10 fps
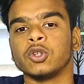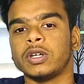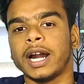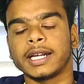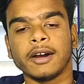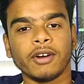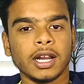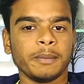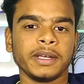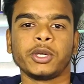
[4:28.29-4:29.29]
तो डाटा
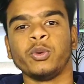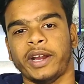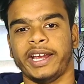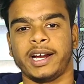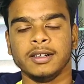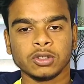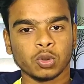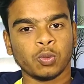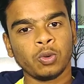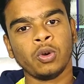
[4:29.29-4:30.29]
वाला भी क्यों रहेगा
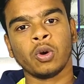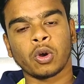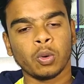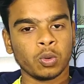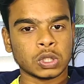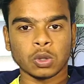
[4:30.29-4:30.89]
तो उन लोग